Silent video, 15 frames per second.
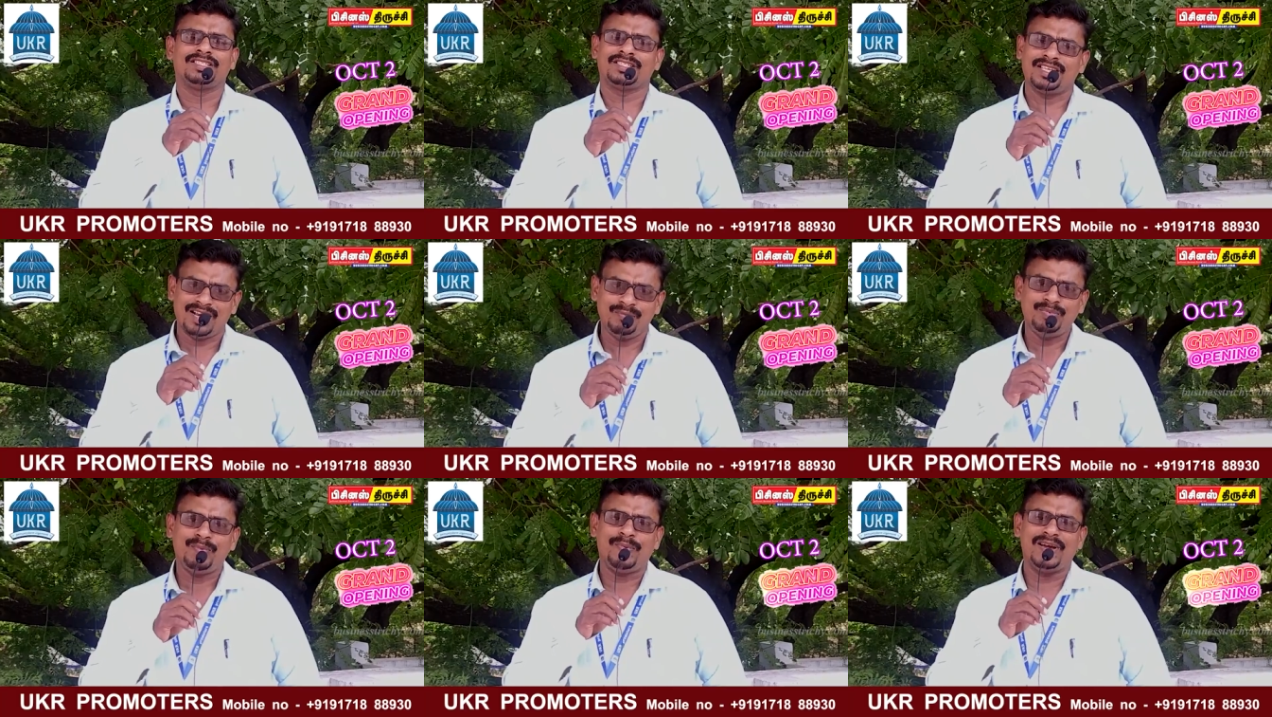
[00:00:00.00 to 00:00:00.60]

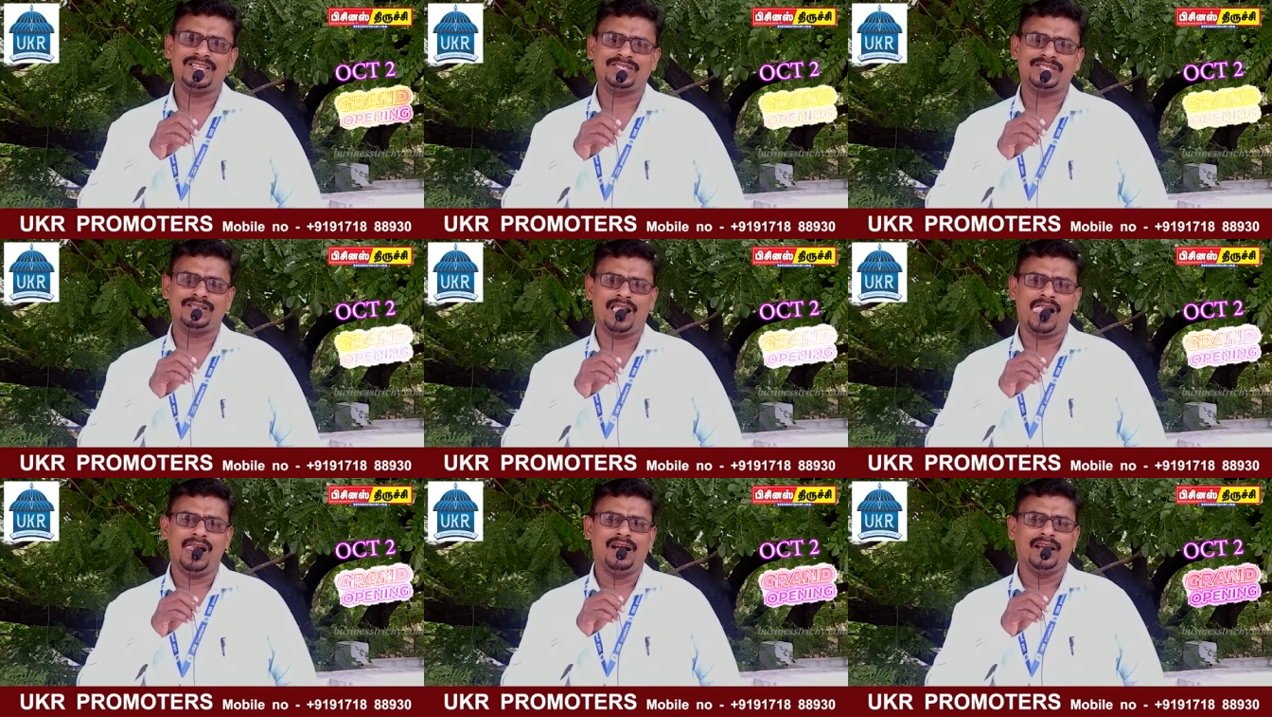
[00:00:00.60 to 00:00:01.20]
சிறப்பு பரிசு
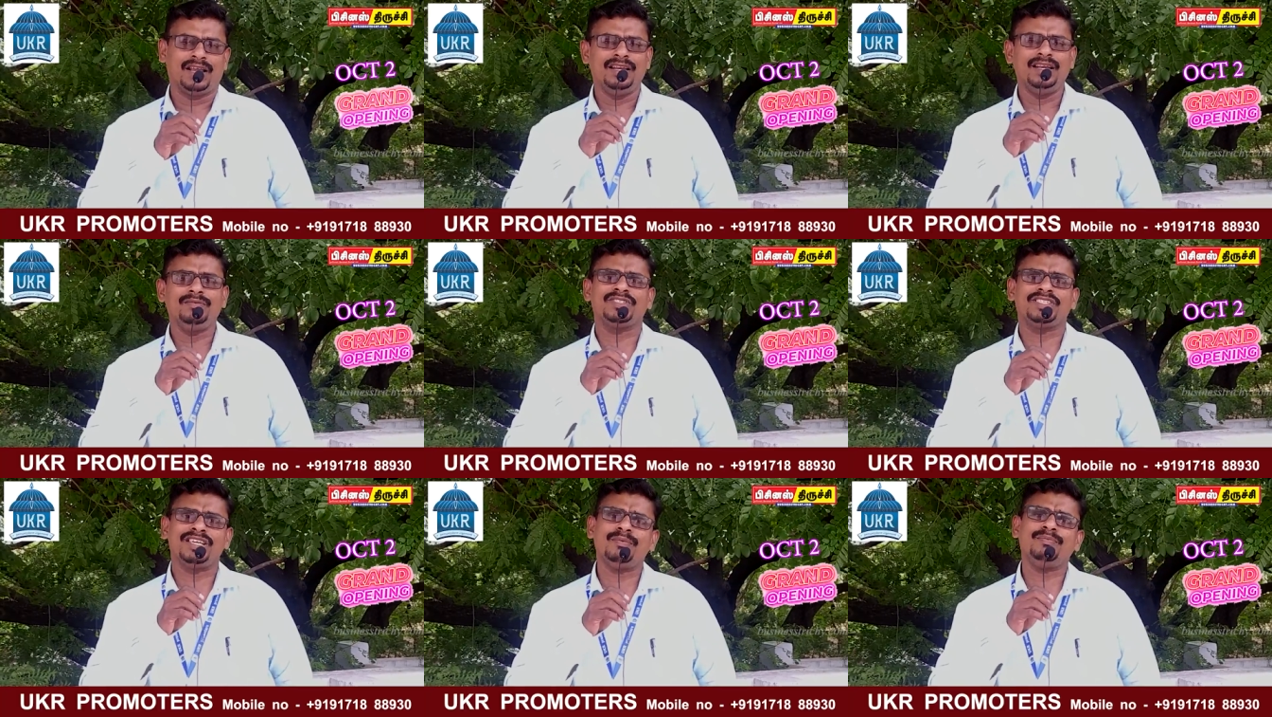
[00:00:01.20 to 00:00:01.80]

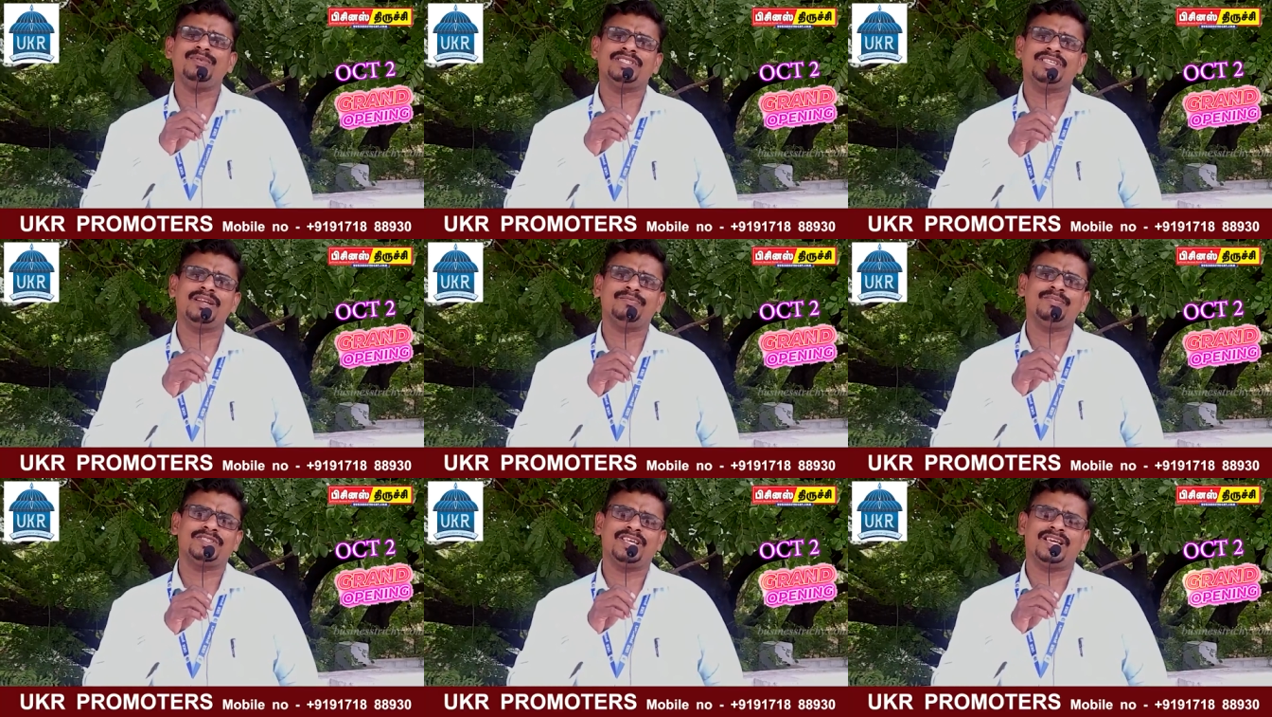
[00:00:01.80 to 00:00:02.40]
இன்னும் சிறப்பு
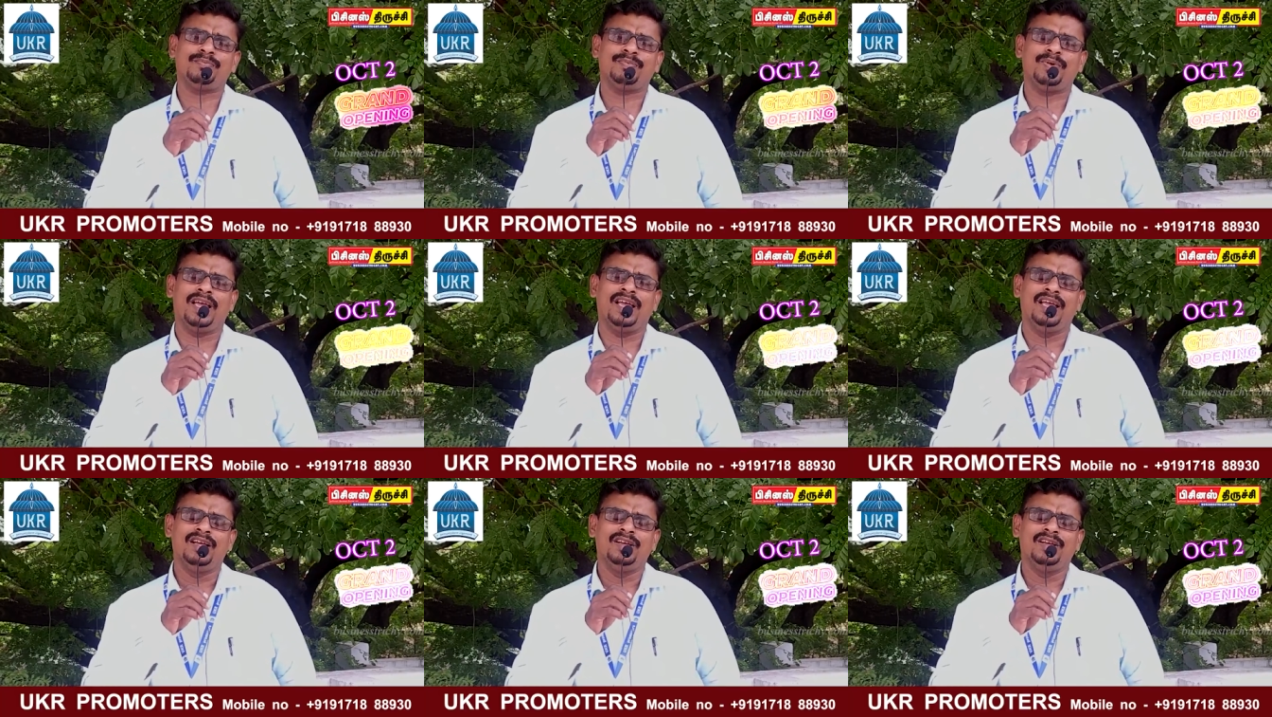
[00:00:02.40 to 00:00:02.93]
சிறப்பு சிறப்பு